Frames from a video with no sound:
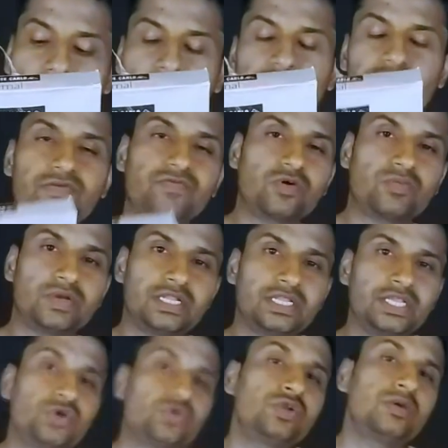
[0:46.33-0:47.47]
थर्मल वेयर फॉर मैन
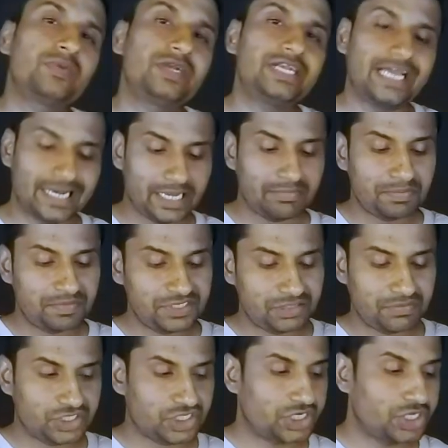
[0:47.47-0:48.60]
ये उन्होंने अपनी टैगलाइन में पीछे
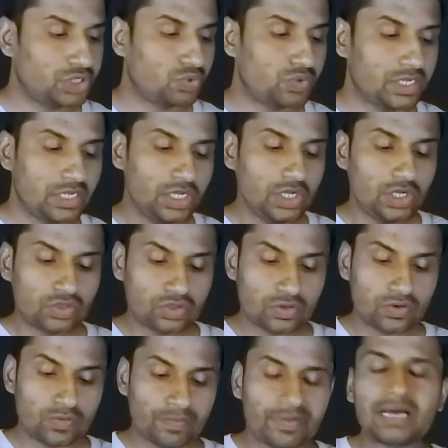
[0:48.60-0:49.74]
मेंशन किया हुआ है
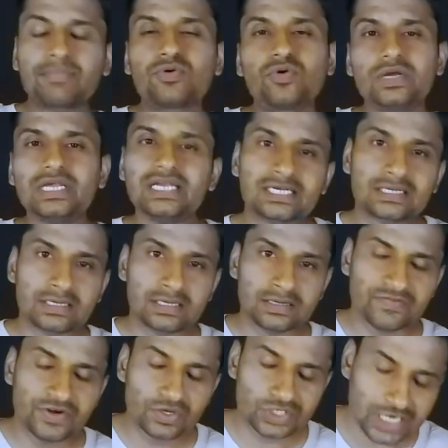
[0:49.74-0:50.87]
तो मैं आपको एक
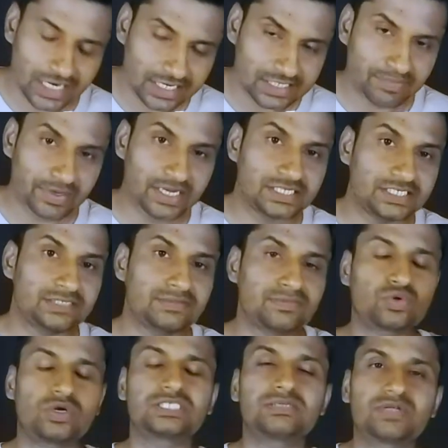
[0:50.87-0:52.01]
वीडियो स्टार्ट करने से पहले एक चीज़
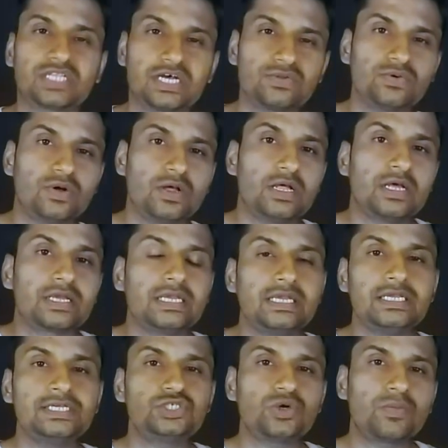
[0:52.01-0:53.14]
थोड़ा सा बता दूं
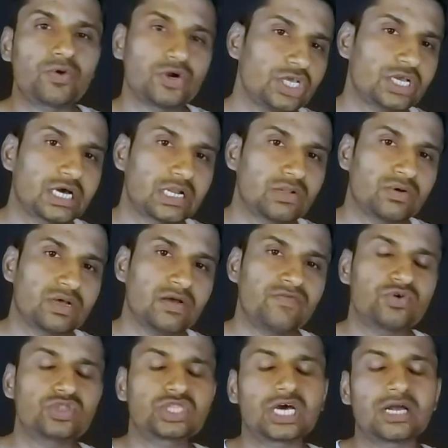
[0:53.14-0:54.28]
कि जो मोंटे कार्लो है
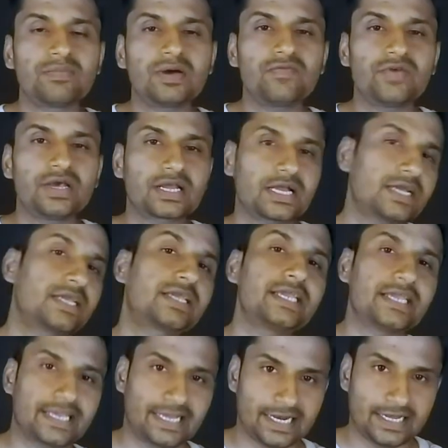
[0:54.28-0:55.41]
वो थर्मल वेयर का
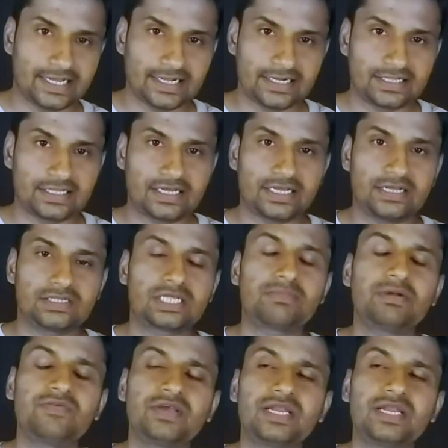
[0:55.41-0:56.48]
किंग कहलाया जाता है थर्मल